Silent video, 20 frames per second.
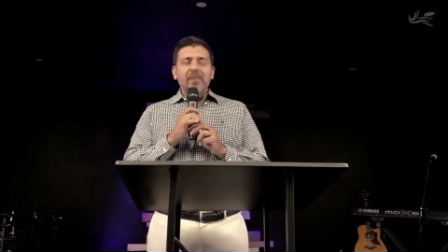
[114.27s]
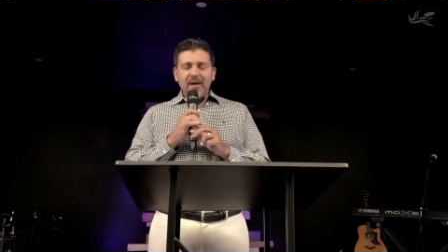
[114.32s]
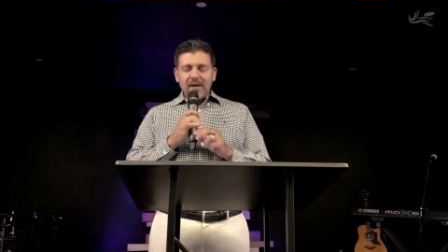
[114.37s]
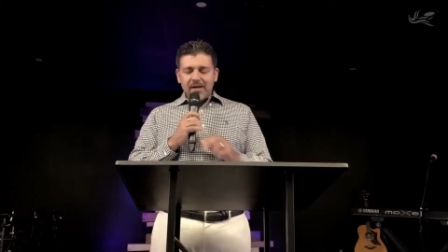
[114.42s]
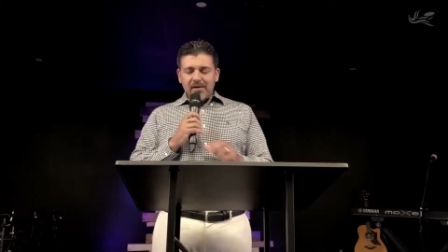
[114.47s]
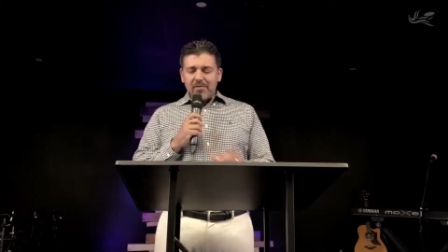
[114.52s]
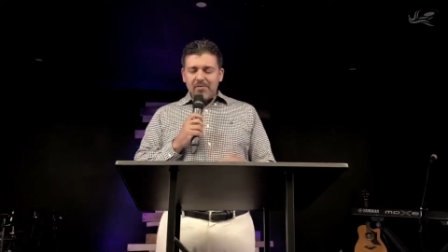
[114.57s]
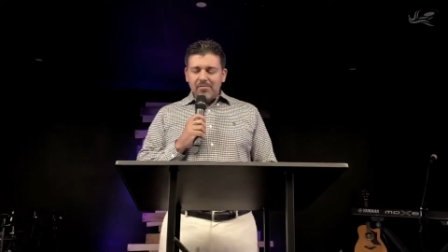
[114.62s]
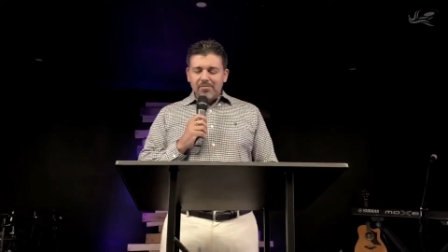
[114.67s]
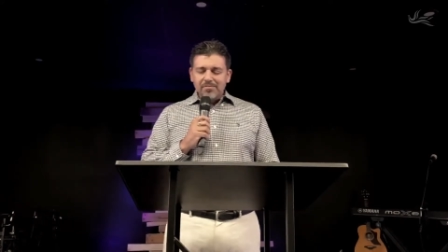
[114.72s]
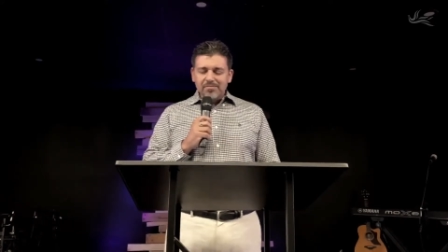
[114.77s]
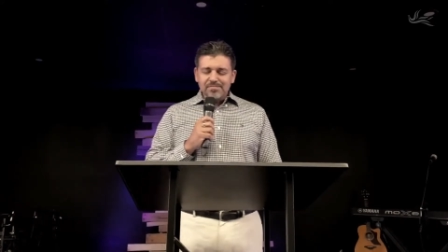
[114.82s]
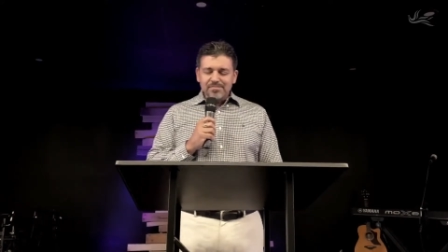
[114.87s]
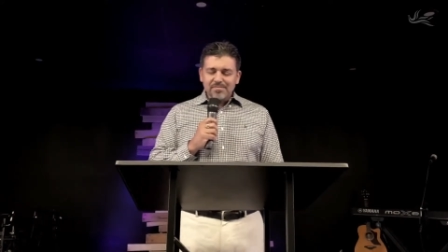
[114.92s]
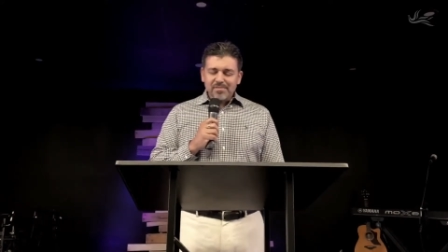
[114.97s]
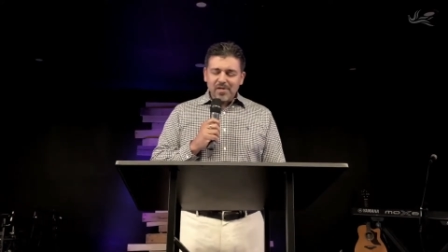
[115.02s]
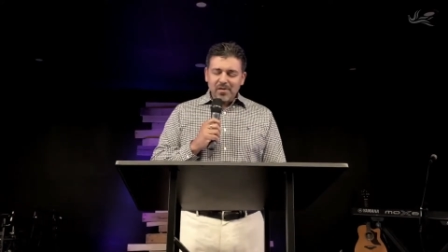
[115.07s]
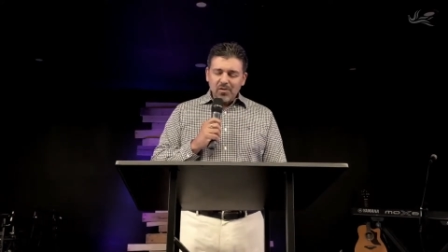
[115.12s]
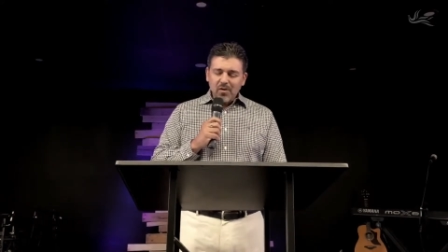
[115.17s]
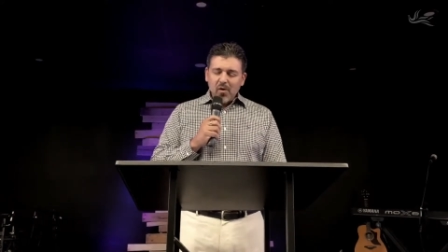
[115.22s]
Pai, eu
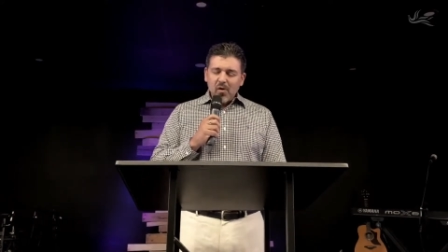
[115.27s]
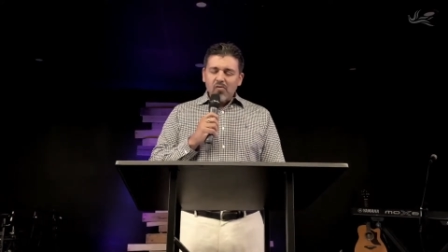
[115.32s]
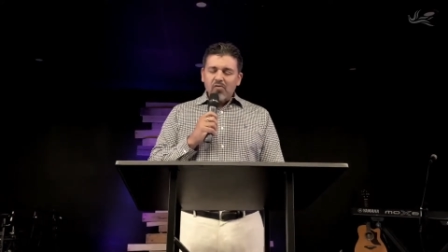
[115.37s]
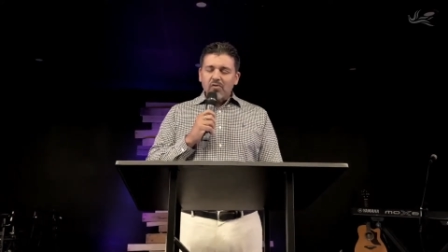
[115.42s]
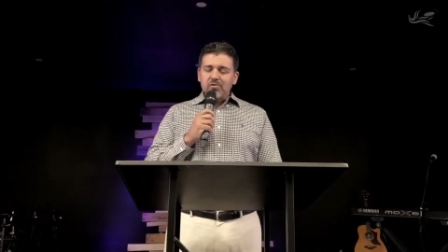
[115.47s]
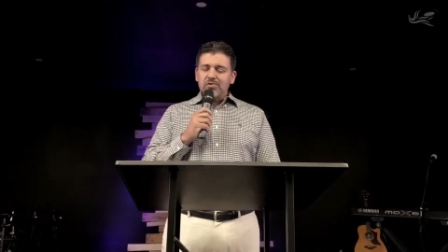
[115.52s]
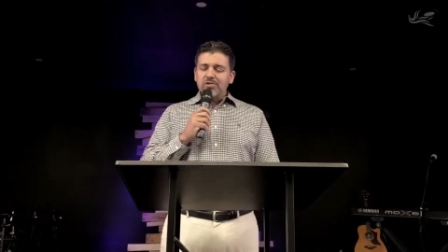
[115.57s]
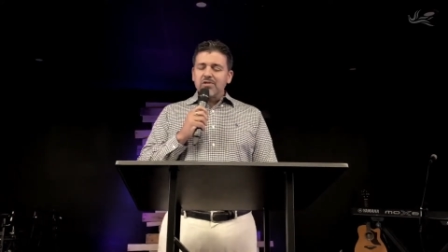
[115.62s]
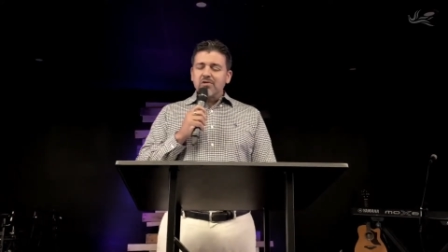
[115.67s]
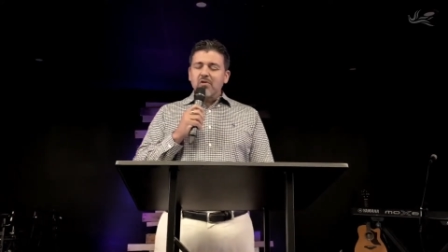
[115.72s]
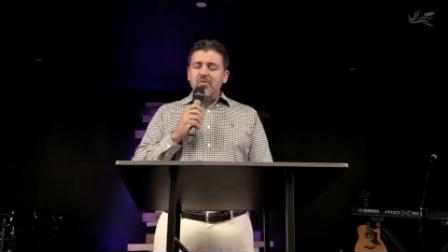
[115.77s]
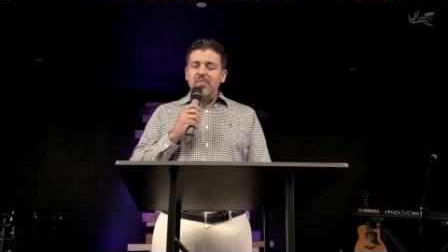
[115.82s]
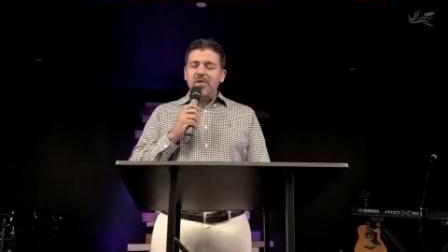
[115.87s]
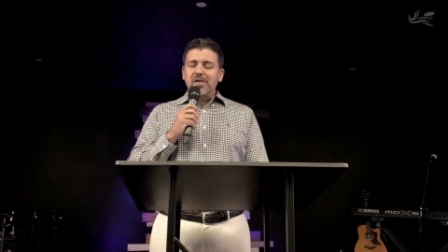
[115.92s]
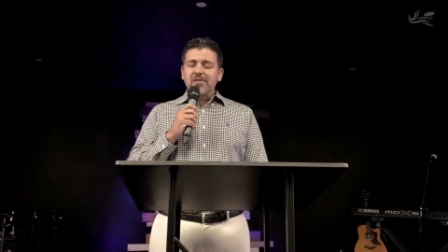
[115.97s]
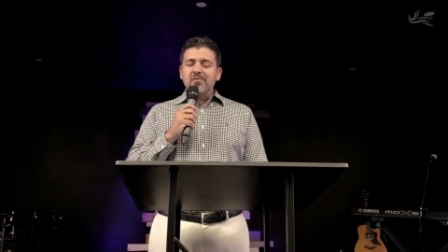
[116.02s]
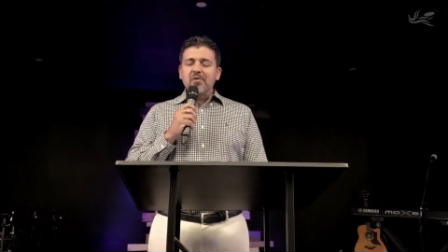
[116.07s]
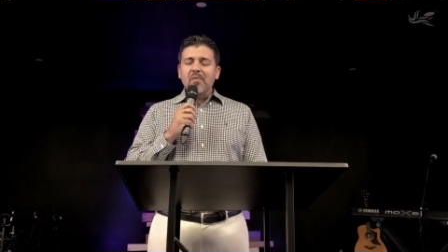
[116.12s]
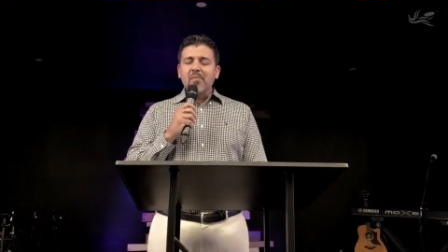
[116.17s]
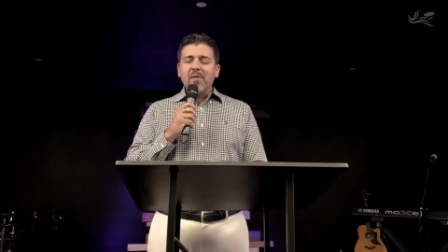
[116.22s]
louvo ao Senhor
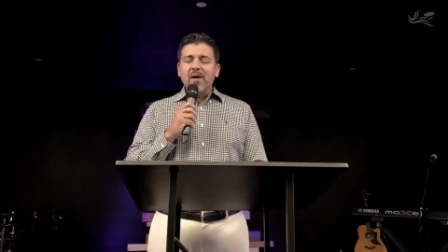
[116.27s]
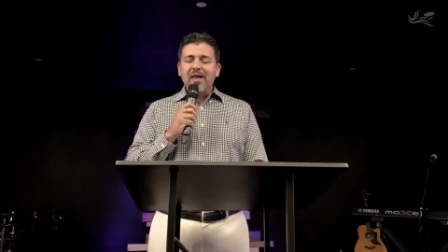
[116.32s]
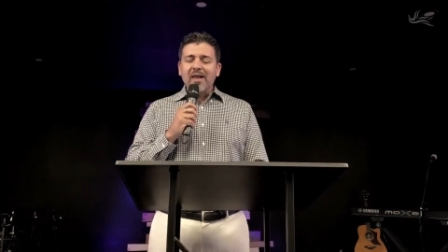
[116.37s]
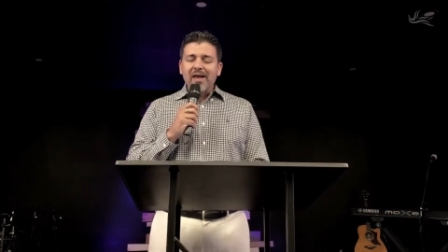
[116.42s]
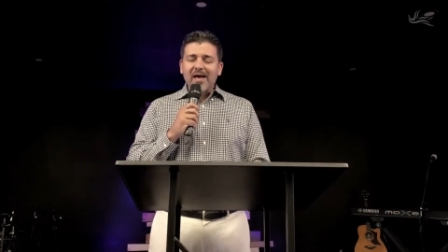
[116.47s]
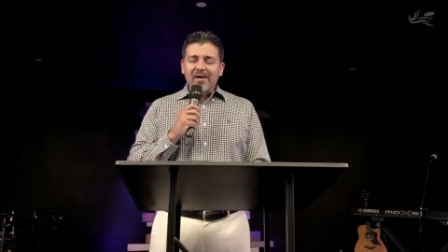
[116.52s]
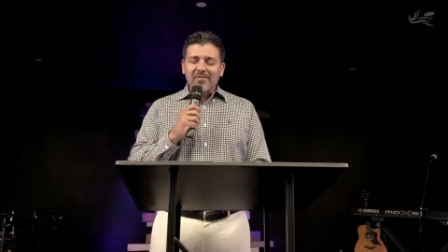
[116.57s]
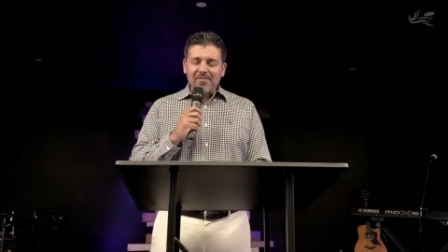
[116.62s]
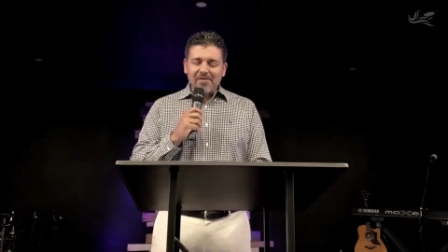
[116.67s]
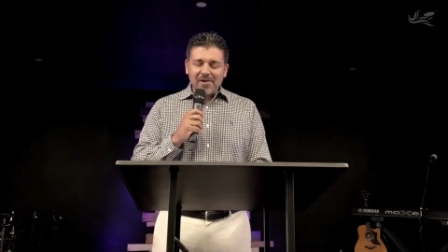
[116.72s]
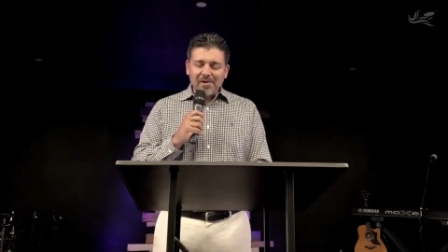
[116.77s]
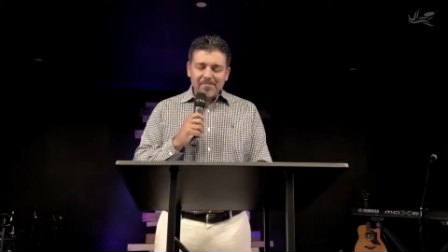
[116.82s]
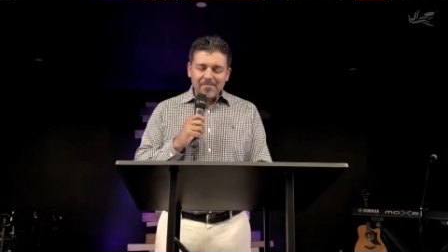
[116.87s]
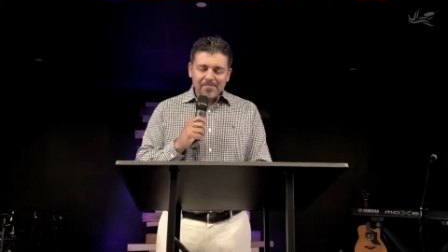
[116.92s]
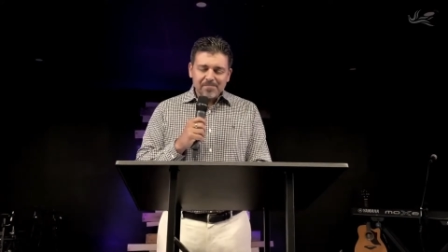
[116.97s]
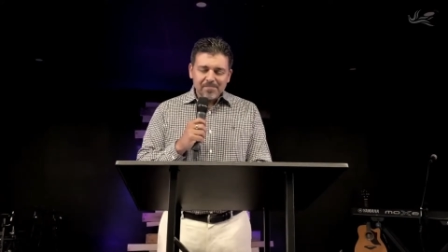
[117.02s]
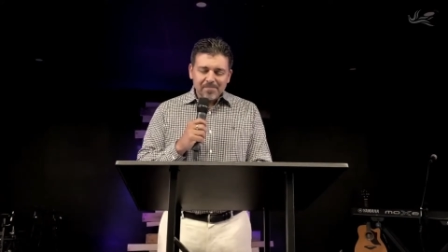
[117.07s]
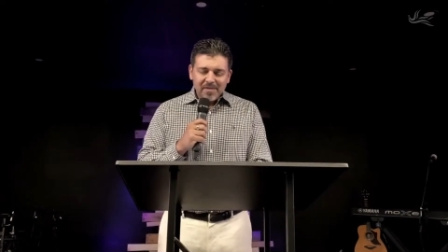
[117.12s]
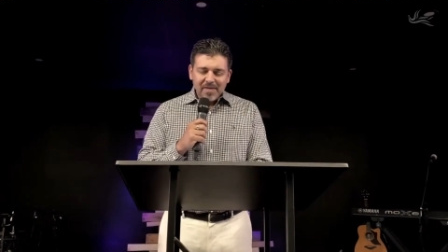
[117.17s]
pela tua palavra.